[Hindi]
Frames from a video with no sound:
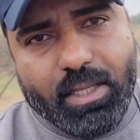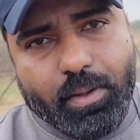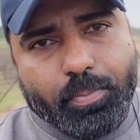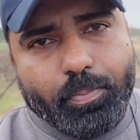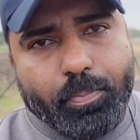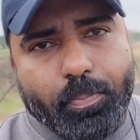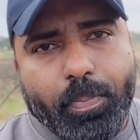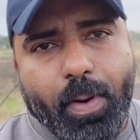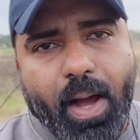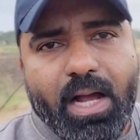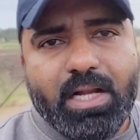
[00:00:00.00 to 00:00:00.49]
ऐसे
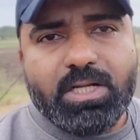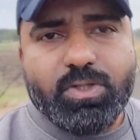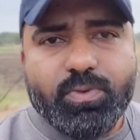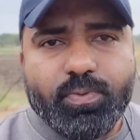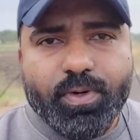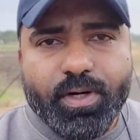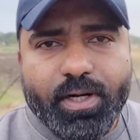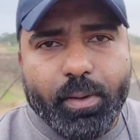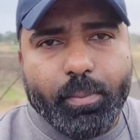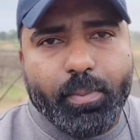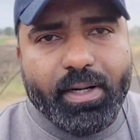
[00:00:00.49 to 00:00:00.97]

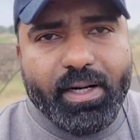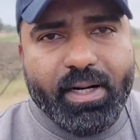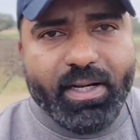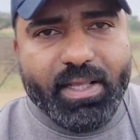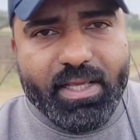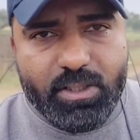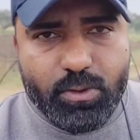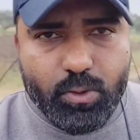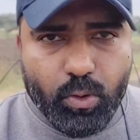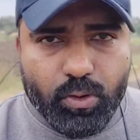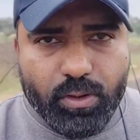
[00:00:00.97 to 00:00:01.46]
पांच विटामिन
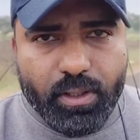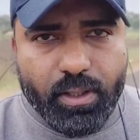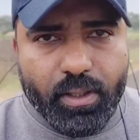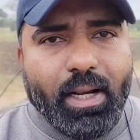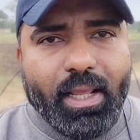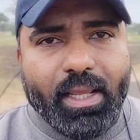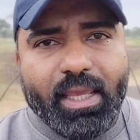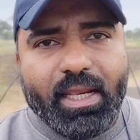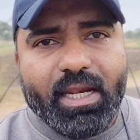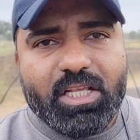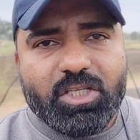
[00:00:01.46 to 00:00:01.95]
डीज होते
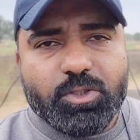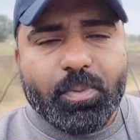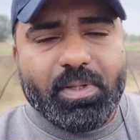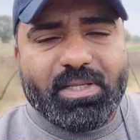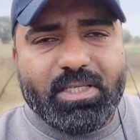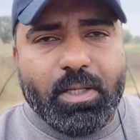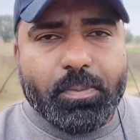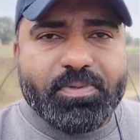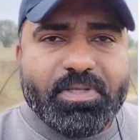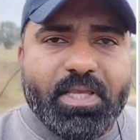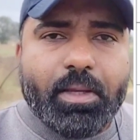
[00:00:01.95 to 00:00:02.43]
हैं लेकिन
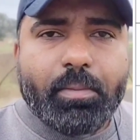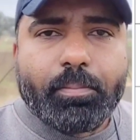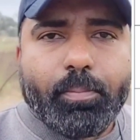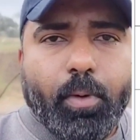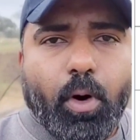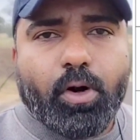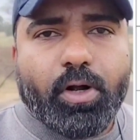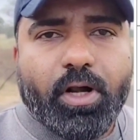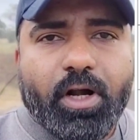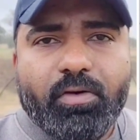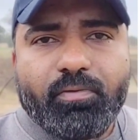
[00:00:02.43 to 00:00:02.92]
इसमें सबसे
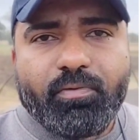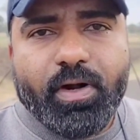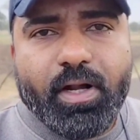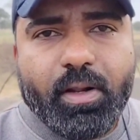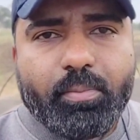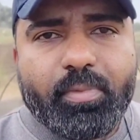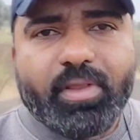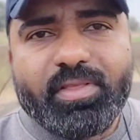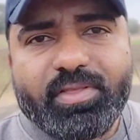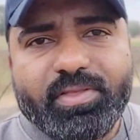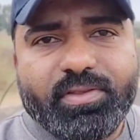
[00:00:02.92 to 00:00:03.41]
इंपॉर्टेंट
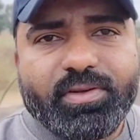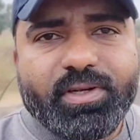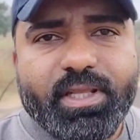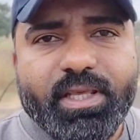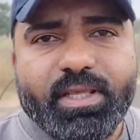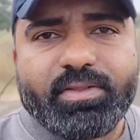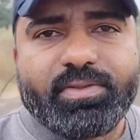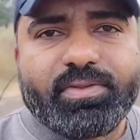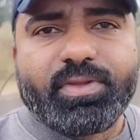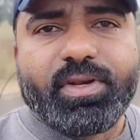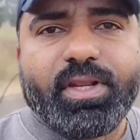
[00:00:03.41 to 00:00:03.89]
विटामिन
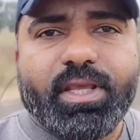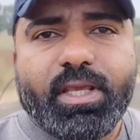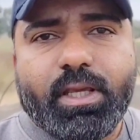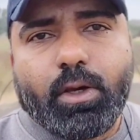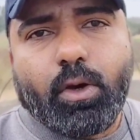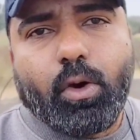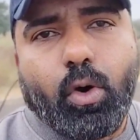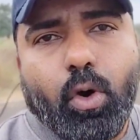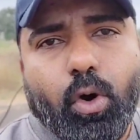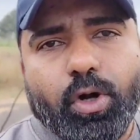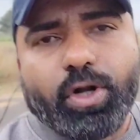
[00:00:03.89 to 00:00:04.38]
डी थ्री